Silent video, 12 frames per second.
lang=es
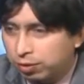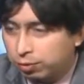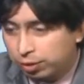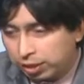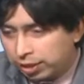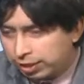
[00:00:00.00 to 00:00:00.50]

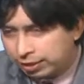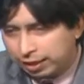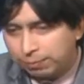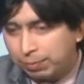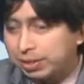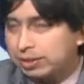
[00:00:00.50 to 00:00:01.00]
ustedes que
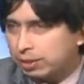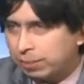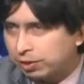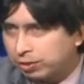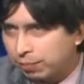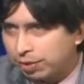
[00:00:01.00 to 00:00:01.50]
están
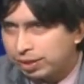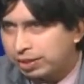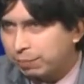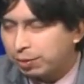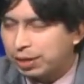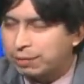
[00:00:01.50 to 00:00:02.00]
participando también de este
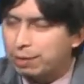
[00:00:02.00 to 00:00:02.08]
programa